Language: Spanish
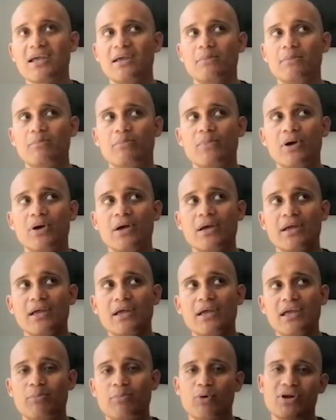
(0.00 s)
y,
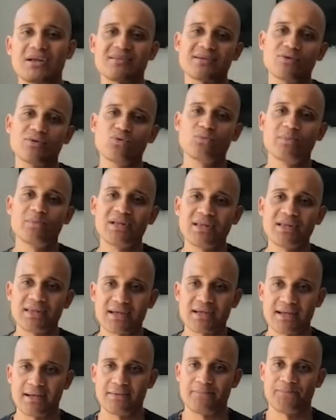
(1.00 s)
y por la salud
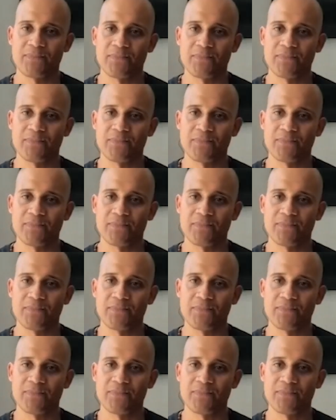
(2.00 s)
mental,